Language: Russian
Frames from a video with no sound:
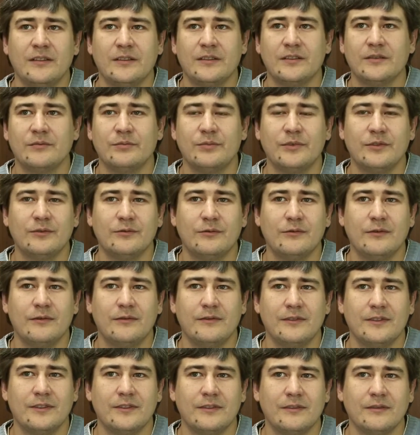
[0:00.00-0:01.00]
с
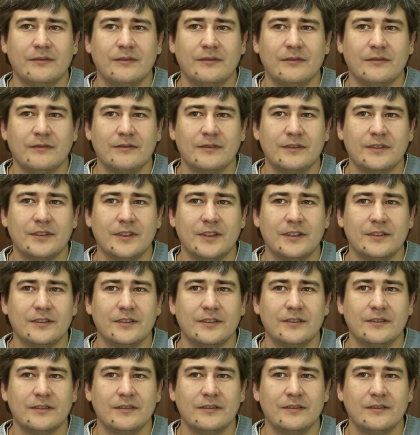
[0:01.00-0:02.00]
Перловой
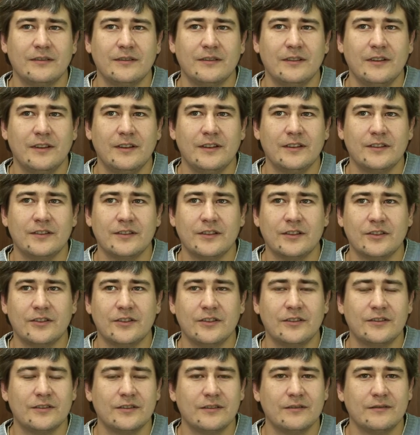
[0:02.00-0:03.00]
станции, с
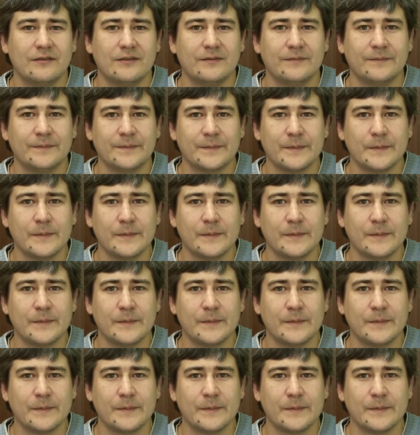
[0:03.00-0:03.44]
Каширского.